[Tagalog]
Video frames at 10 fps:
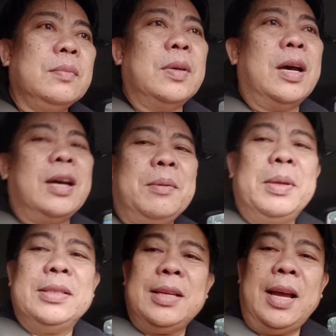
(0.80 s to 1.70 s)
mga
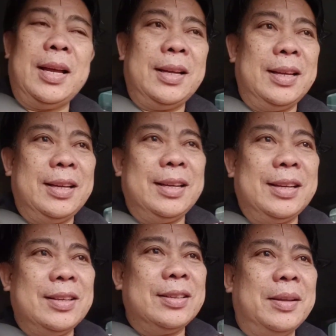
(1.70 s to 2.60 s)
kabansa
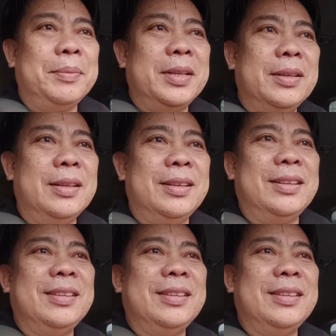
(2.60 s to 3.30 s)
good afternoon